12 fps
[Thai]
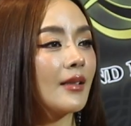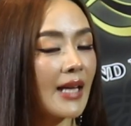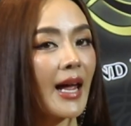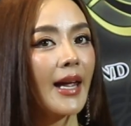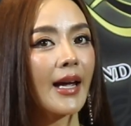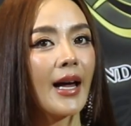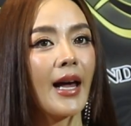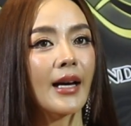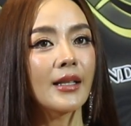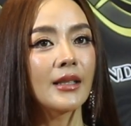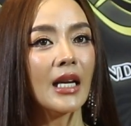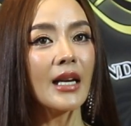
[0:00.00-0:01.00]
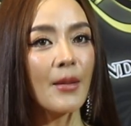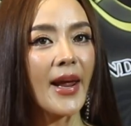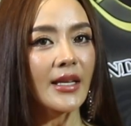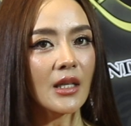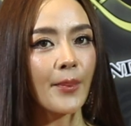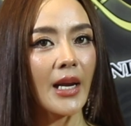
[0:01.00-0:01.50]
ใช่ค่ะ คือถ้าในเพ
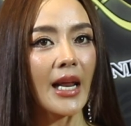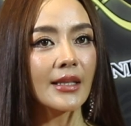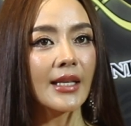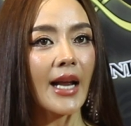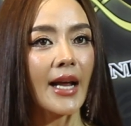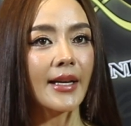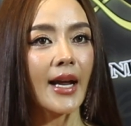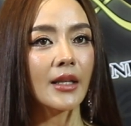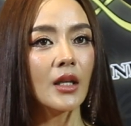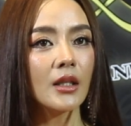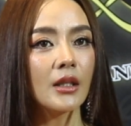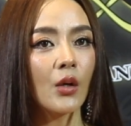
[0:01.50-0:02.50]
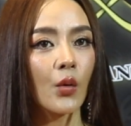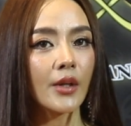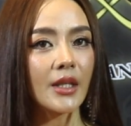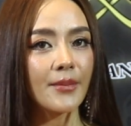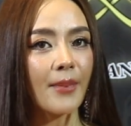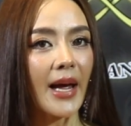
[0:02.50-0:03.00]
จจะเป็นลักษณะนั้นก็คือโอน
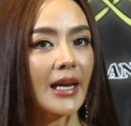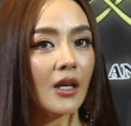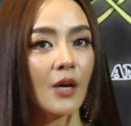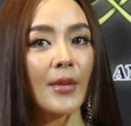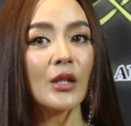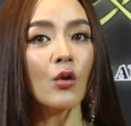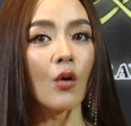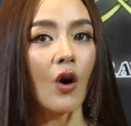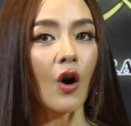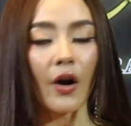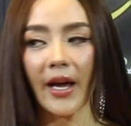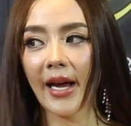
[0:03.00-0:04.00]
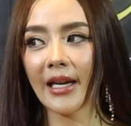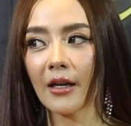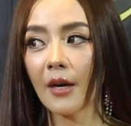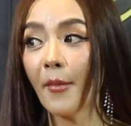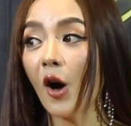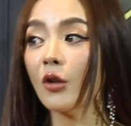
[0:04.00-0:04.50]
เงินไป แล้วก็ไม่ส่งของให้แล้
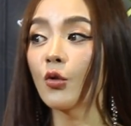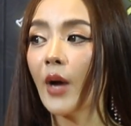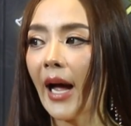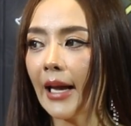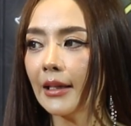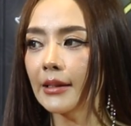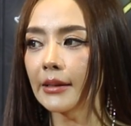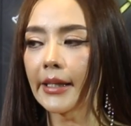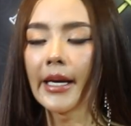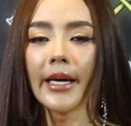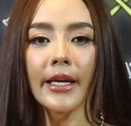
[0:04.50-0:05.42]
วก็บล็อกลูกค้าเลย